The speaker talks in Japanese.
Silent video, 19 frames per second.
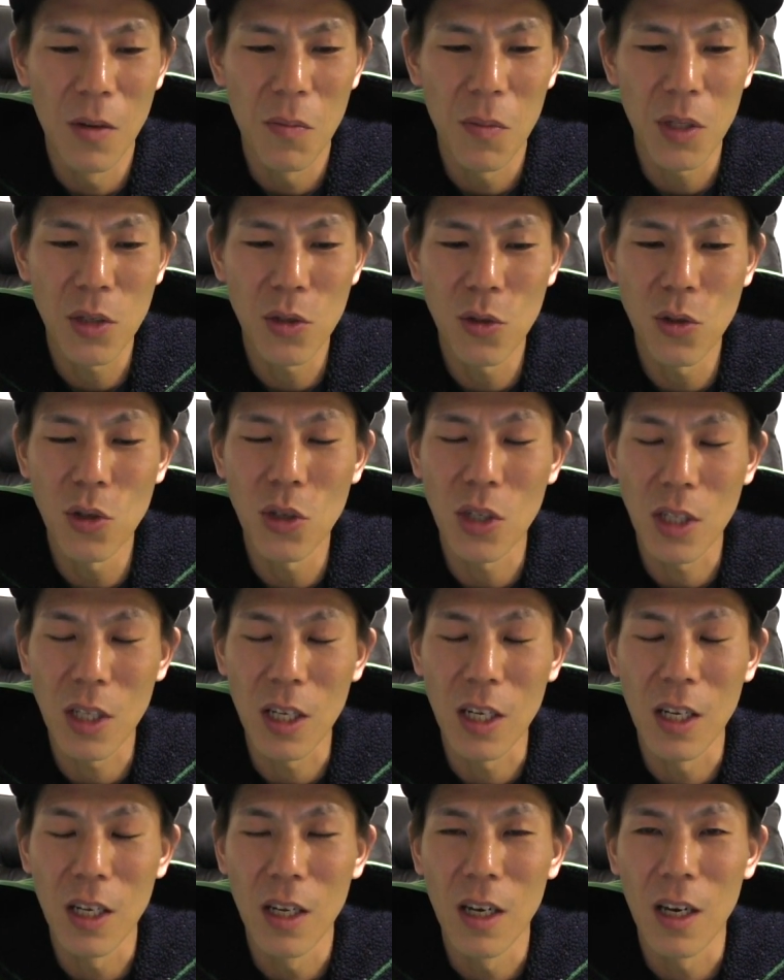まあ、そういうのは
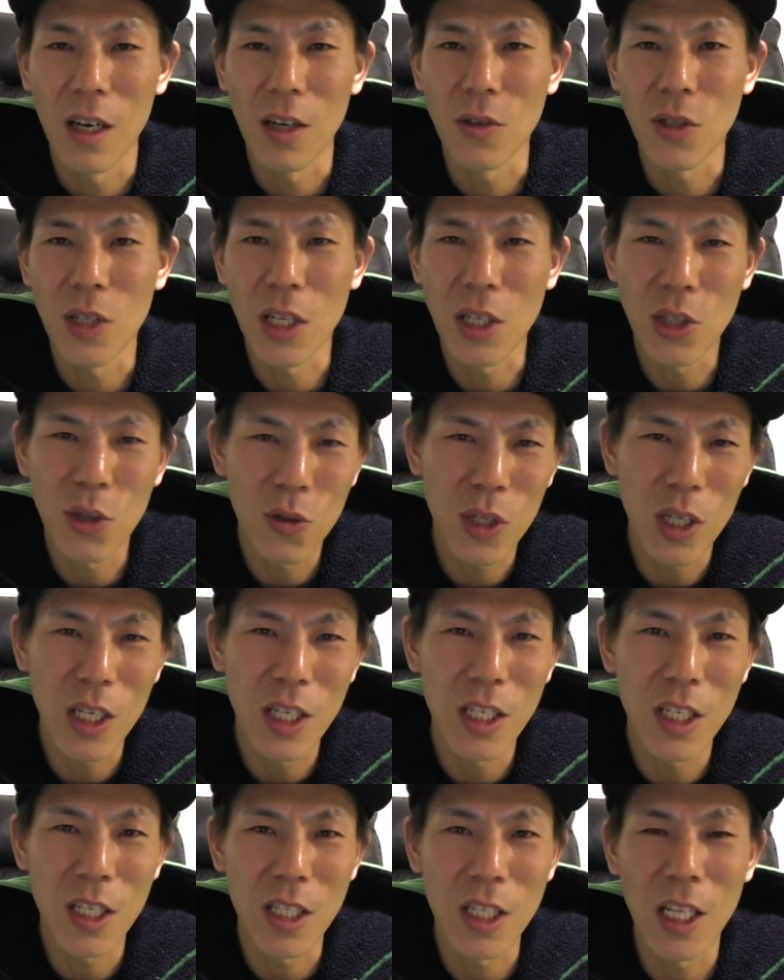ねあの積極
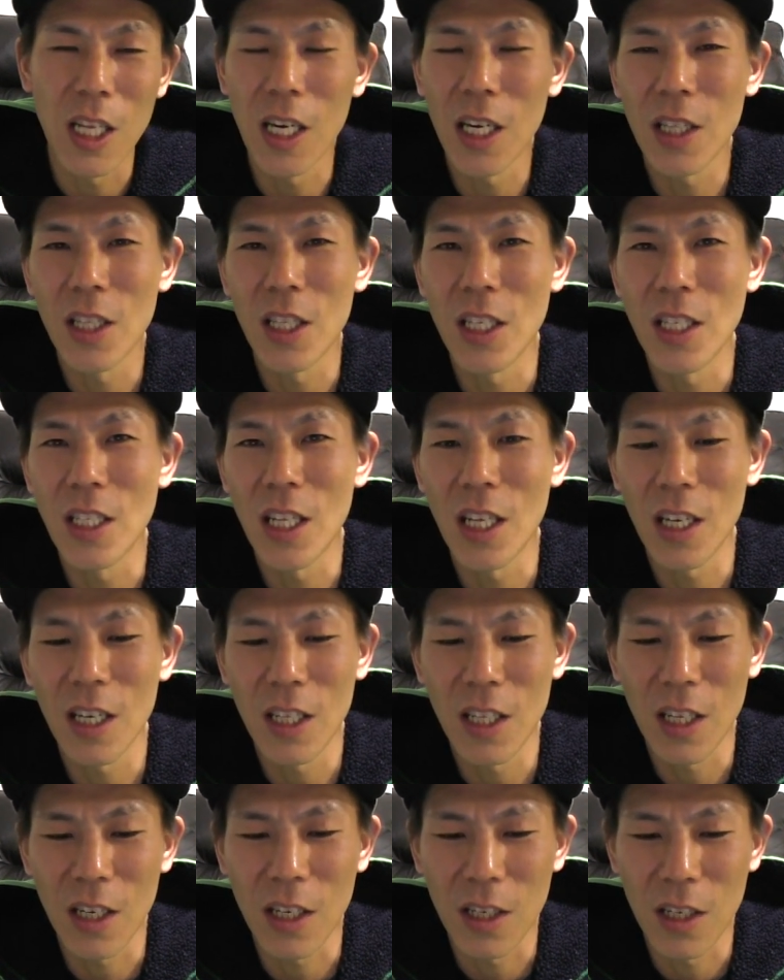的に狙っていただ
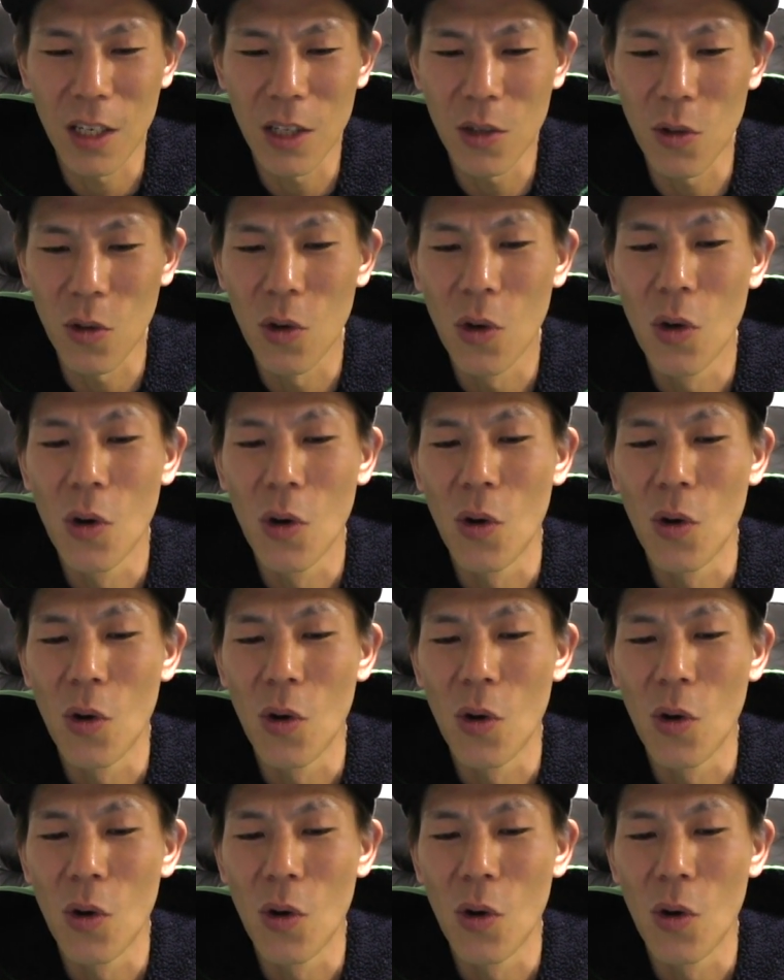けたらなと